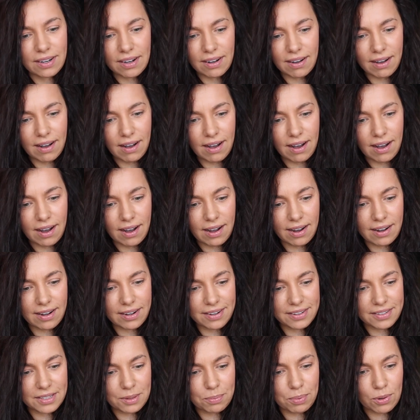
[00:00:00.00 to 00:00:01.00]

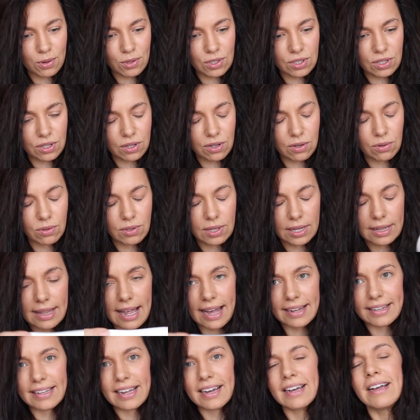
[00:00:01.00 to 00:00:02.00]
Ах, это просто круто.
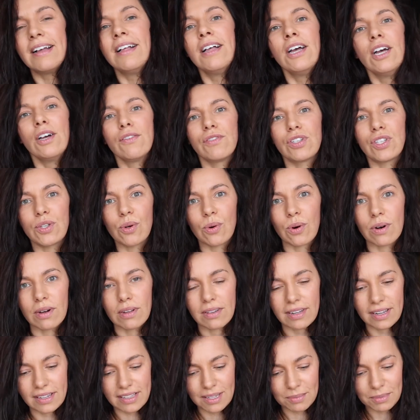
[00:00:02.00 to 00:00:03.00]
Ладно, все,
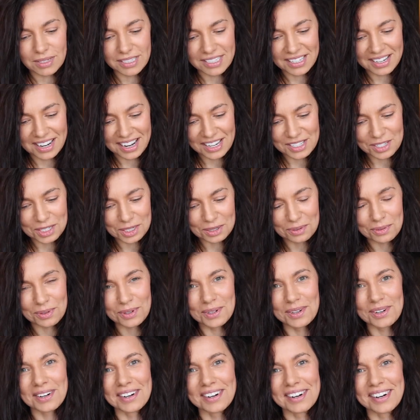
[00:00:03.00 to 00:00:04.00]
на этом я
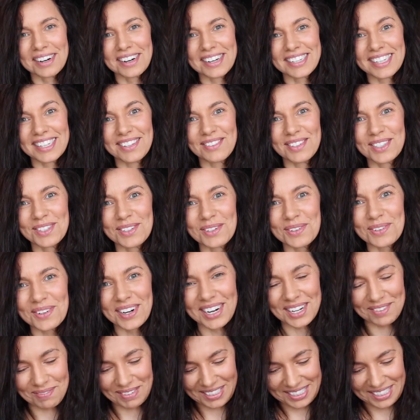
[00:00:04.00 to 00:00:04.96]
заканчиваю э, этот видеоролик.